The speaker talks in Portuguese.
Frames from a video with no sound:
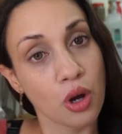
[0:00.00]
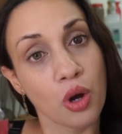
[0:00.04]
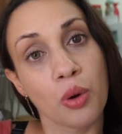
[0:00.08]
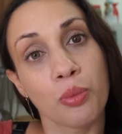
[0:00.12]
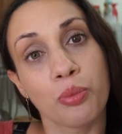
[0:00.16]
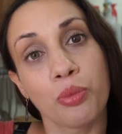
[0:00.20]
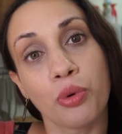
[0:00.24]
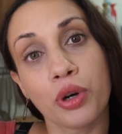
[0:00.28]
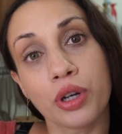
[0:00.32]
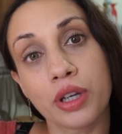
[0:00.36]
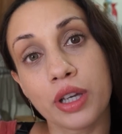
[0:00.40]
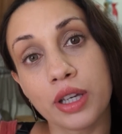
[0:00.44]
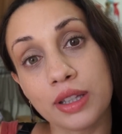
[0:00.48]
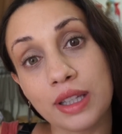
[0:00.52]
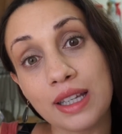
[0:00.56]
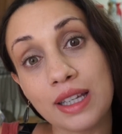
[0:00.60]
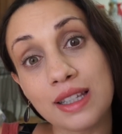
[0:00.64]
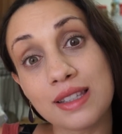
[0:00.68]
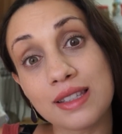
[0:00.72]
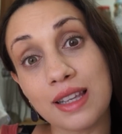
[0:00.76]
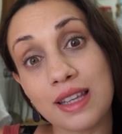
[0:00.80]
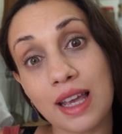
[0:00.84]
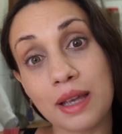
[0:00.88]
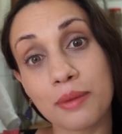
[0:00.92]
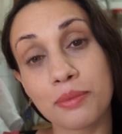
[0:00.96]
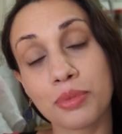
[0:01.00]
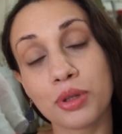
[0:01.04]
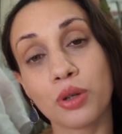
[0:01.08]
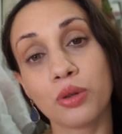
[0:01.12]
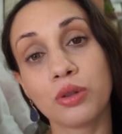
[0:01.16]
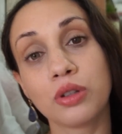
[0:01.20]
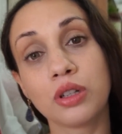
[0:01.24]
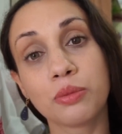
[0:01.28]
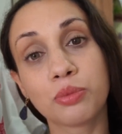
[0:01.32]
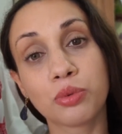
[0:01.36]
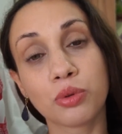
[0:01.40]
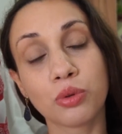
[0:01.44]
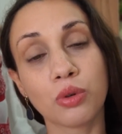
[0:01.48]
porque nem sempre eu
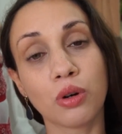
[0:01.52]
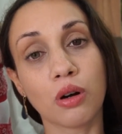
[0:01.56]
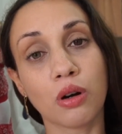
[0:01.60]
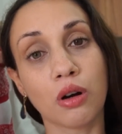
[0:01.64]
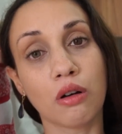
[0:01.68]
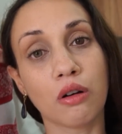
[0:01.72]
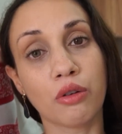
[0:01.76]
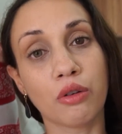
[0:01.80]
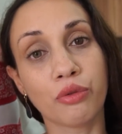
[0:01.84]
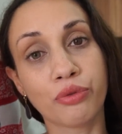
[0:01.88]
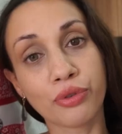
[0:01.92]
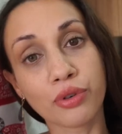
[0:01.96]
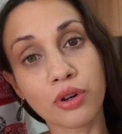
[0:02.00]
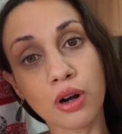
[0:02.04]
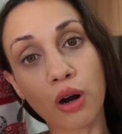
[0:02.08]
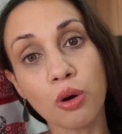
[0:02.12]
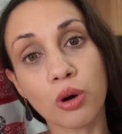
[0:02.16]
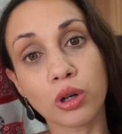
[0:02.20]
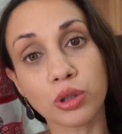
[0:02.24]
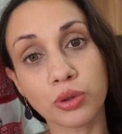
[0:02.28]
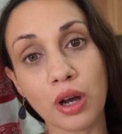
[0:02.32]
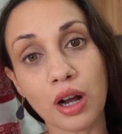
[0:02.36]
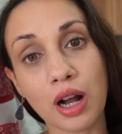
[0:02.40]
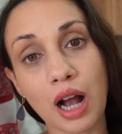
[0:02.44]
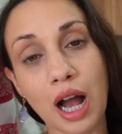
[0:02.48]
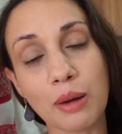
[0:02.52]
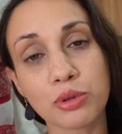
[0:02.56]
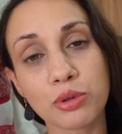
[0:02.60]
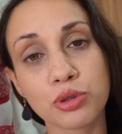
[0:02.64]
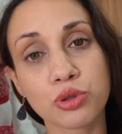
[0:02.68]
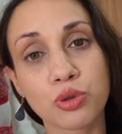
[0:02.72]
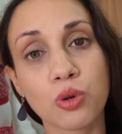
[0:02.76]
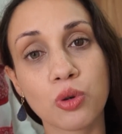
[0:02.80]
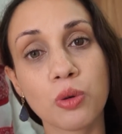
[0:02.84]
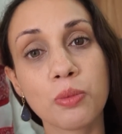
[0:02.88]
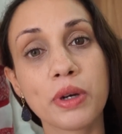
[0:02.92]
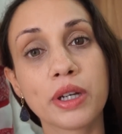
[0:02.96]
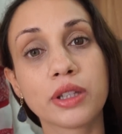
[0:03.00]
limpo o fogão quando eu acabo de
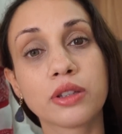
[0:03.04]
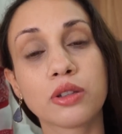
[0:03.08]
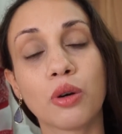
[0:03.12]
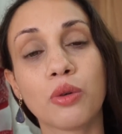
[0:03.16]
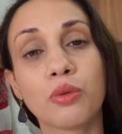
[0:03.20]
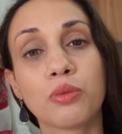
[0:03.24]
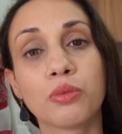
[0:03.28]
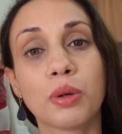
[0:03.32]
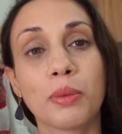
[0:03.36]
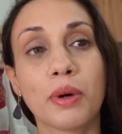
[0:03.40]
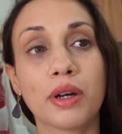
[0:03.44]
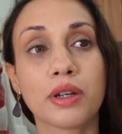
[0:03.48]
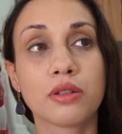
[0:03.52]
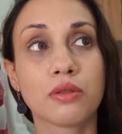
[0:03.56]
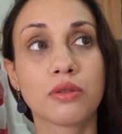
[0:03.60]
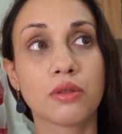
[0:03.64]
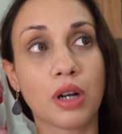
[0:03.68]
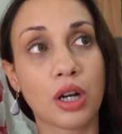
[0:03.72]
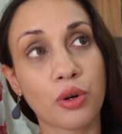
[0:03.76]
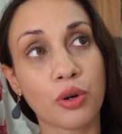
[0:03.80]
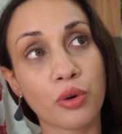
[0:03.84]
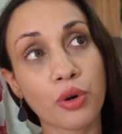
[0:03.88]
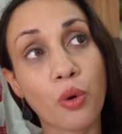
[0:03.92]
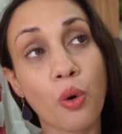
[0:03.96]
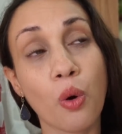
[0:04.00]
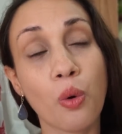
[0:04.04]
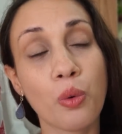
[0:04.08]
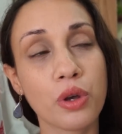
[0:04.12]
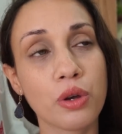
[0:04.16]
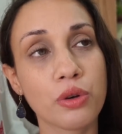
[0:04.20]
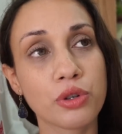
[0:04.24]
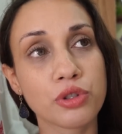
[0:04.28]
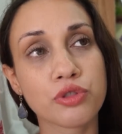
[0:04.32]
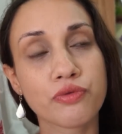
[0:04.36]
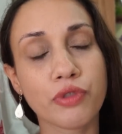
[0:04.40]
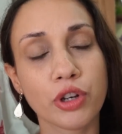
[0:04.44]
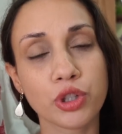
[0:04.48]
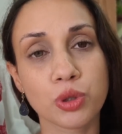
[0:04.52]
comer. Então, meu marido ou eu,
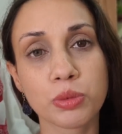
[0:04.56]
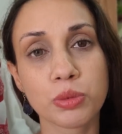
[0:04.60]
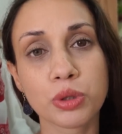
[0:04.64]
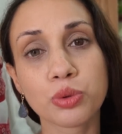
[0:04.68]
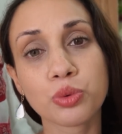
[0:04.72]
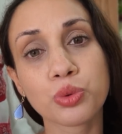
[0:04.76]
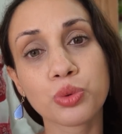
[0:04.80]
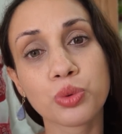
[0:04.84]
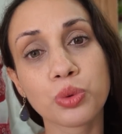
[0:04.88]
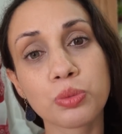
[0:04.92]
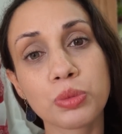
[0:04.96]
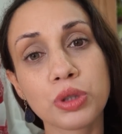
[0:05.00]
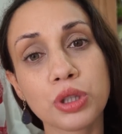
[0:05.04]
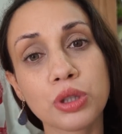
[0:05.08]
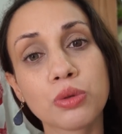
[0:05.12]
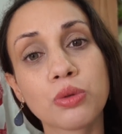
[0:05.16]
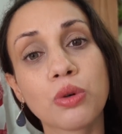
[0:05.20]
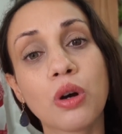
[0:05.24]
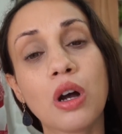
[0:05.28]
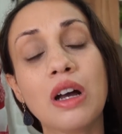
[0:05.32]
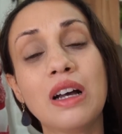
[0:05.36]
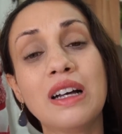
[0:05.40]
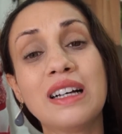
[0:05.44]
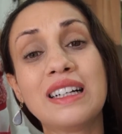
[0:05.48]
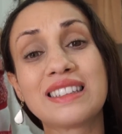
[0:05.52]
a gente faz comida no domingo.